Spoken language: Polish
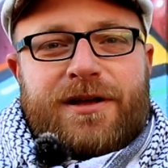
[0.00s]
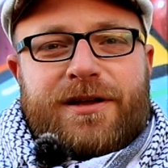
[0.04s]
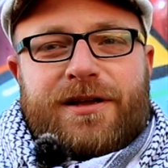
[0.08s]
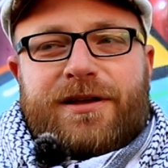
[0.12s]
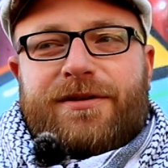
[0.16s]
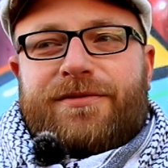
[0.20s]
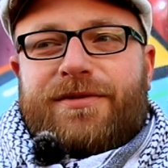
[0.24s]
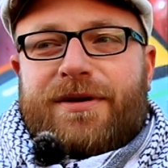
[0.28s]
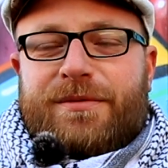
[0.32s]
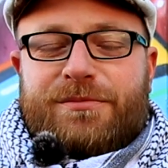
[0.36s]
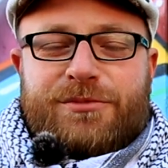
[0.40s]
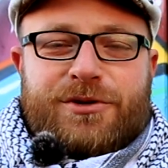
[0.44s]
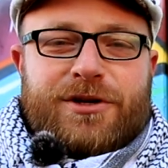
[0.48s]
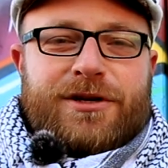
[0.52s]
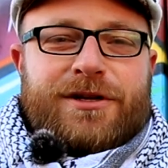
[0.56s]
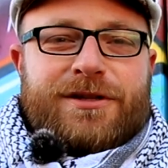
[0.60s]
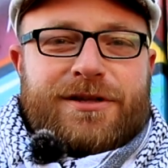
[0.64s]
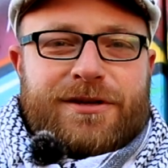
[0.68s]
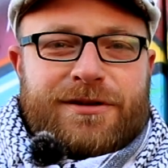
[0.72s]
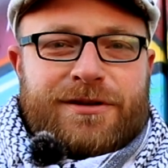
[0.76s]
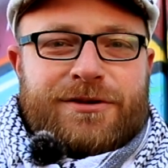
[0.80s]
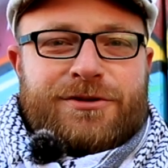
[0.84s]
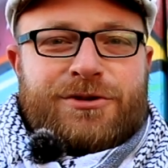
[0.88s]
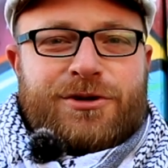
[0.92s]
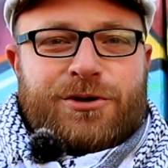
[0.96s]
i wiem, że
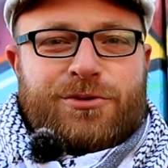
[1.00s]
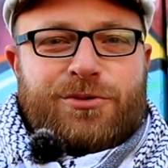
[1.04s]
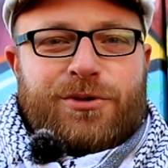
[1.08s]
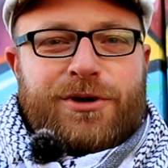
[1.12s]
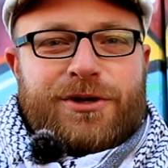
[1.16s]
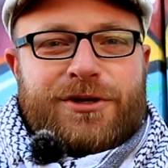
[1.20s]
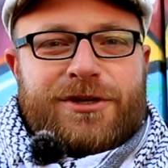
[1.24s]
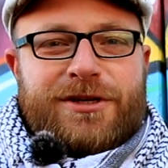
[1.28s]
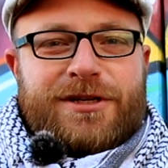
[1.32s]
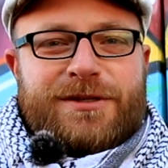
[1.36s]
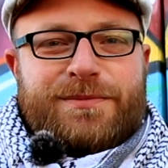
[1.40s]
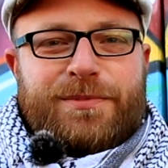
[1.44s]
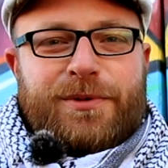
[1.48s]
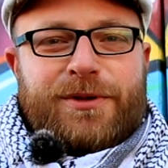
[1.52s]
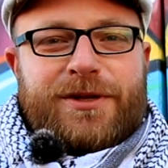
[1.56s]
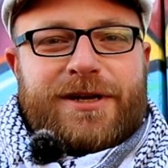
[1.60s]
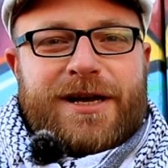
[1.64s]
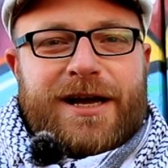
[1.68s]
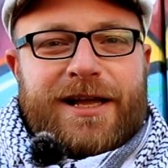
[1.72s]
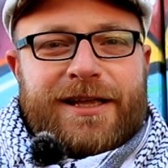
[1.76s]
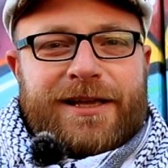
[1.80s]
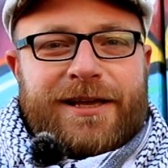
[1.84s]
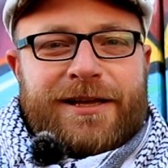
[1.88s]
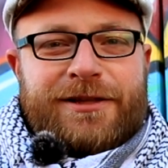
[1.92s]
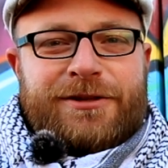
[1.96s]
gdy szykuje się
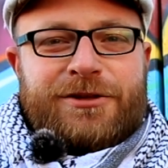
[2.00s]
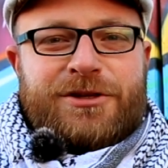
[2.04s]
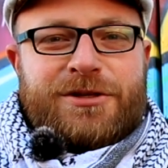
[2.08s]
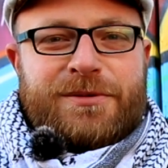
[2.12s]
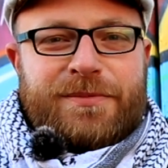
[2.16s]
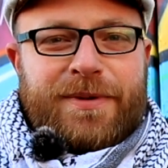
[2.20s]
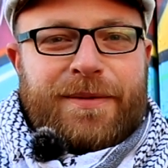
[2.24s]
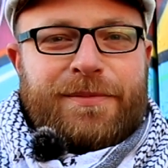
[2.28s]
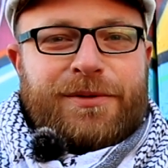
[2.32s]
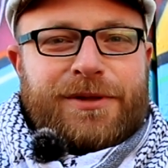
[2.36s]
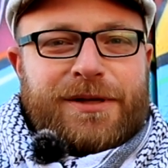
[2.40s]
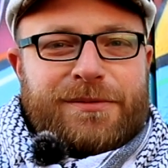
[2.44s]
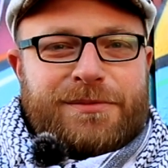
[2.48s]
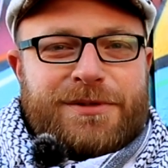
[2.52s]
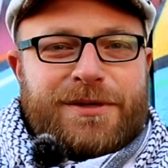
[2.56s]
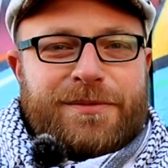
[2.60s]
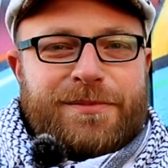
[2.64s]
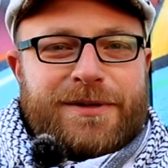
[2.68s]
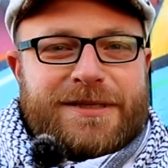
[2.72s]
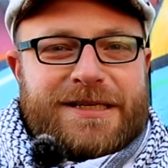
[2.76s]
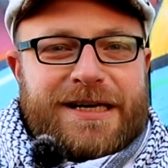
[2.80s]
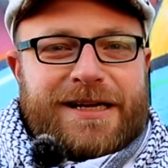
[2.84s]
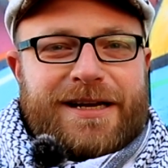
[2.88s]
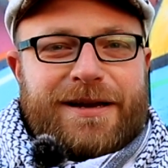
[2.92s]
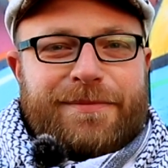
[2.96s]
spotkanie, to trzeba potem
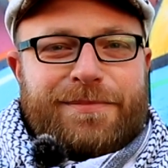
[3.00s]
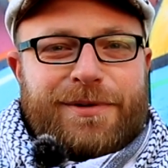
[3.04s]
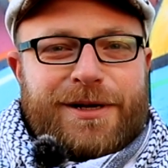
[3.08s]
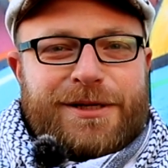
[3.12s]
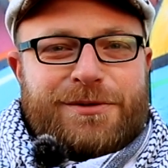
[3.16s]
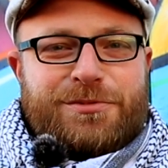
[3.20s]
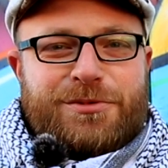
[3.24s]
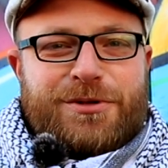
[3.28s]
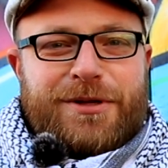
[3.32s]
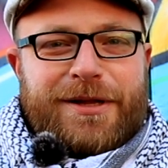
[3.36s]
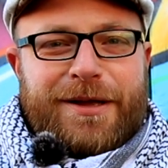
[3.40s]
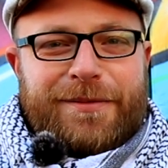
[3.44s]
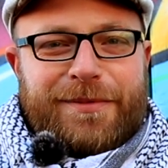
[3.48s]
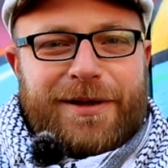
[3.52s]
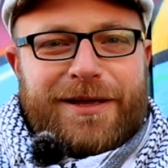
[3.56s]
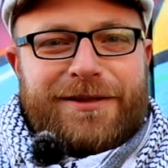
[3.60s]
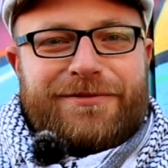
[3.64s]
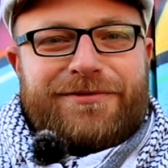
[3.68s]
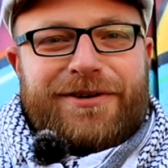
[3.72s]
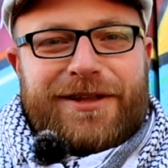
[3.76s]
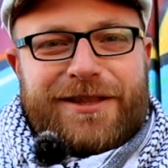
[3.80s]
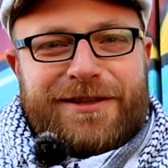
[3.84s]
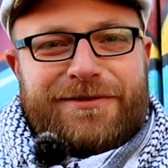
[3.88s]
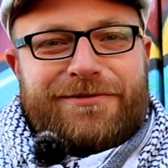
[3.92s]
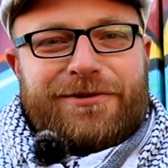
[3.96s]
sobie zaklepać przynajmniej
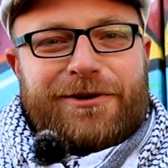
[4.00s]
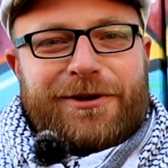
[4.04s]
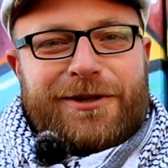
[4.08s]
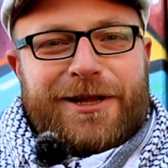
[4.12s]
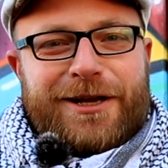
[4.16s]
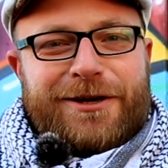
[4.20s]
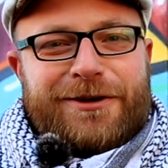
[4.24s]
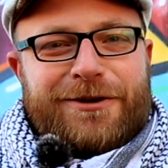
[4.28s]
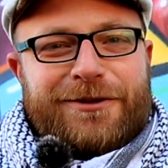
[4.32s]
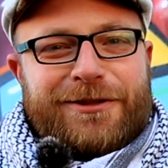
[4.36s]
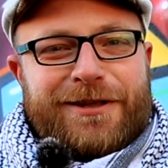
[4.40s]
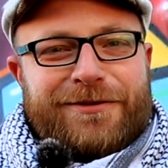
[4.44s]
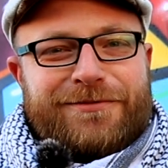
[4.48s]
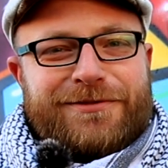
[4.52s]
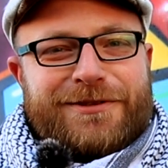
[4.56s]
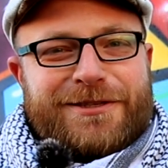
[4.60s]
dwa dni wolnego na